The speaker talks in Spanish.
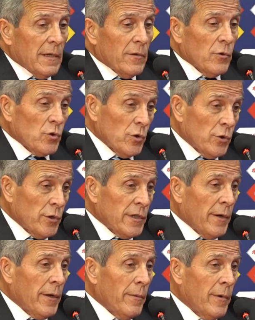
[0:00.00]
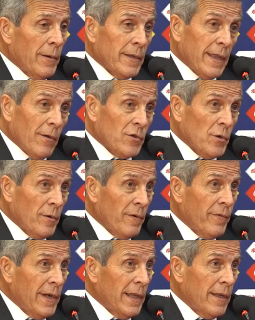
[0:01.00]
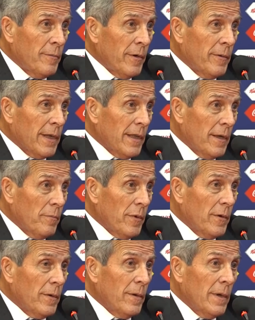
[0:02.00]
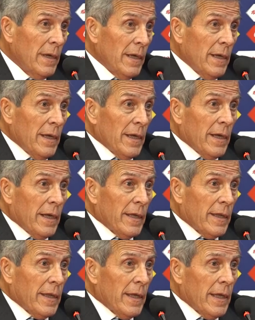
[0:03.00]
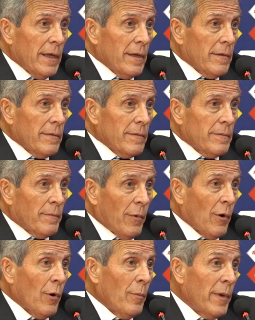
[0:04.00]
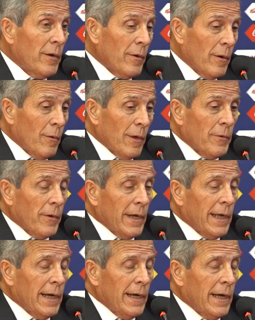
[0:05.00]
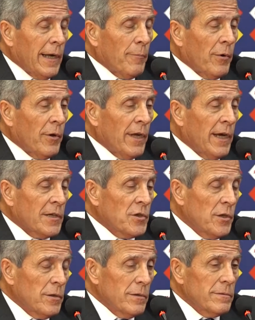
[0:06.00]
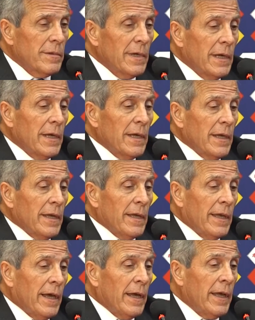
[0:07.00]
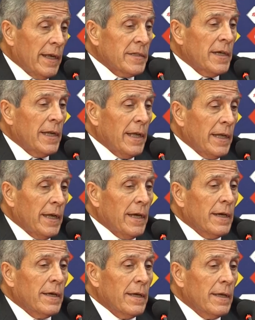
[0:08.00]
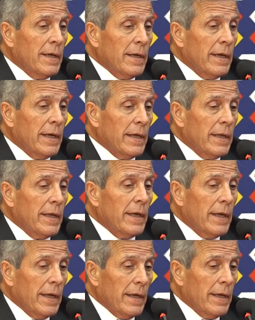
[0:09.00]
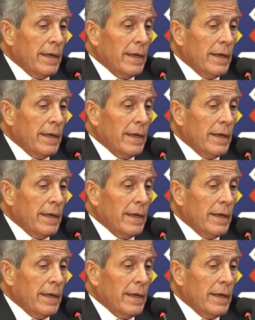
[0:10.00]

nosotros ya habíamos levantado sobre el final del primer tiempo este, por lo menos en cuanto a la, prodigación y a ir hacia el área este,